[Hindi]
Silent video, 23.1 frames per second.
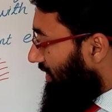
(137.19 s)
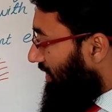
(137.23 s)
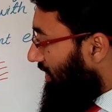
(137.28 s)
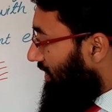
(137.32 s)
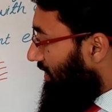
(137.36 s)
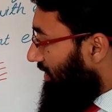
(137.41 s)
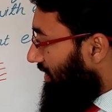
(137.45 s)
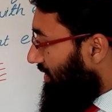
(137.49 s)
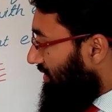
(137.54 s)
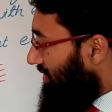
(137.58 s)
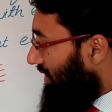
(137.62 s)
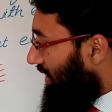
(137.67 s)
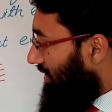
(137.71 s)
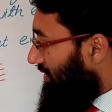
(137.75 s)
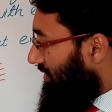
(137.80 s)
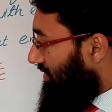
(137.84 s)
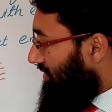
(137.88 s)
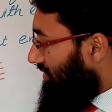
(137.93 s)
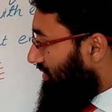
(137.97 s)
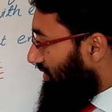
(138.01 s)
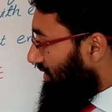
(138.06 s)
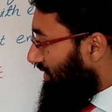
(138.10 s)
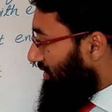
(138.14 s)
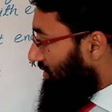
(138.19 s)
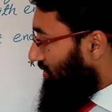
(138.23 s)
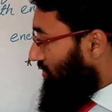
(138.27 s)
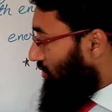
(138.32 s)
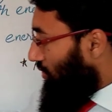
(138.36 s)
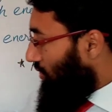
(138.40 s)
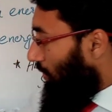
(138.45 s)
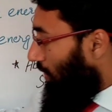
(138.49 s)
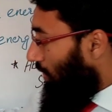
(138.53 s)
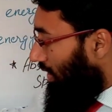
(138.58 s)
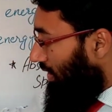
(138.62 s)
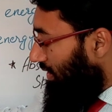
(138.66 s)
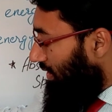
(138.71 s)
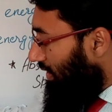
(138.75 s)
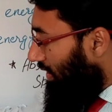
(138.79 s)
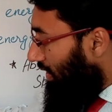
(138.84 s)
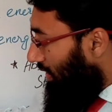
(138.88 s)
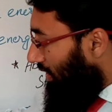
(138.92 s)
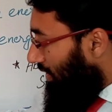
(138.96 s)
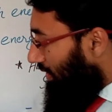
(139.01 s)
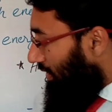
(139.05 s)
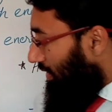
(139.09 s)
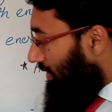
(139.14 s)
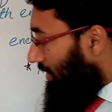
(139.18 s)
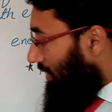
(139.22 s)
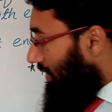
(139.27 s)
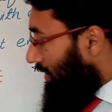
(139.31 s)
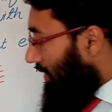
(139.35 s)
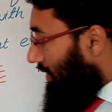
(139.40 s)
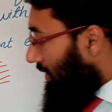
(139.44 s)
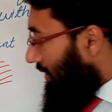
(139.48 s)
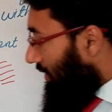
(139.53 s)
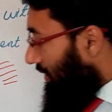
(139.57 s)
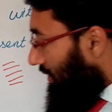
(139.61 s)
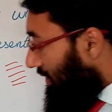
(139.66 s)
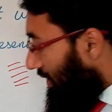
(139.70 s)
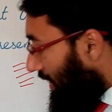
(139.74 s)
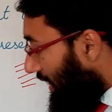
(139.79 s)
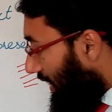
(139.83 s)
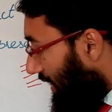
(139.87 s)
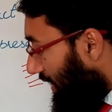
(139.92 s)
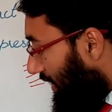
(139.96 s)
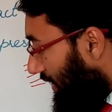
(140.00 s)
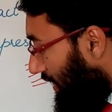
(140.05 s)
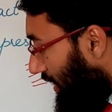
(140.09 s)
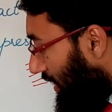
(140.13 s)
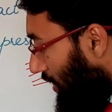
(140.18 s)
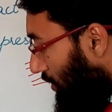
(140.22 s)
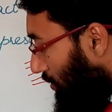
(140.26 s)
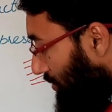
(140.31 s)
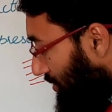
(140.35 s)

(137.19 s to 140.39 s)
थर्ड एक्साइटेड स्टेट सो ऑन ये है ग्राउंड